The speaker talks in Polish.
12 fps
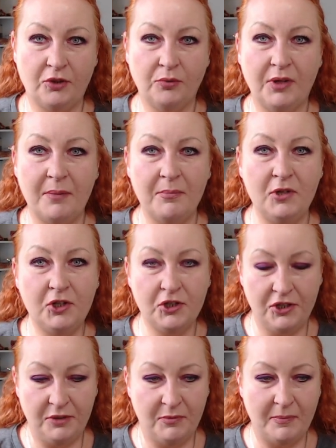które my
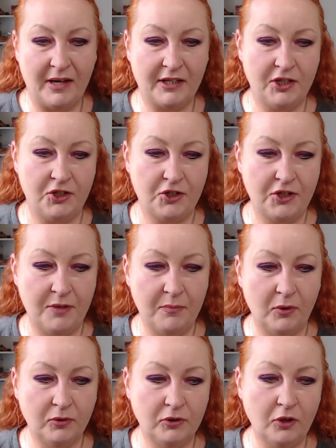czynimy magicznie,
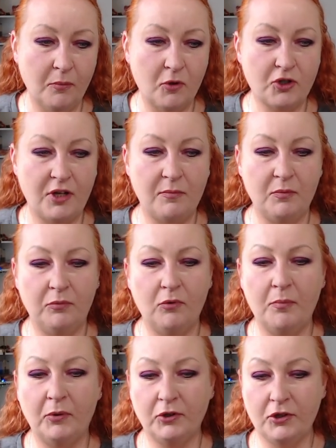bo to można by
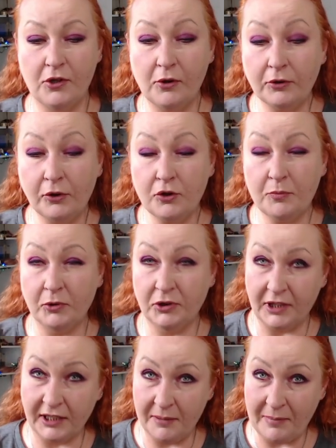było podciągnąć pod
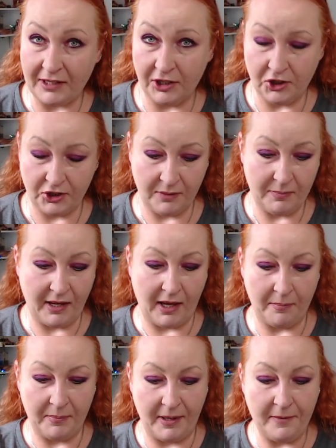takie magiczne
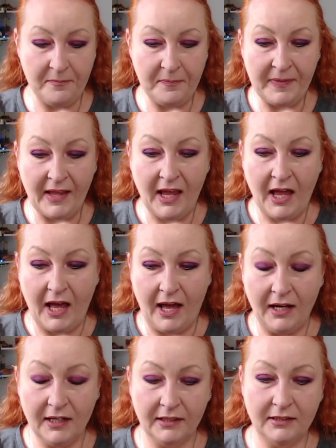BHP,
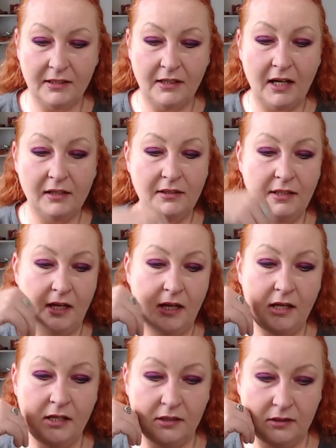ale generalnie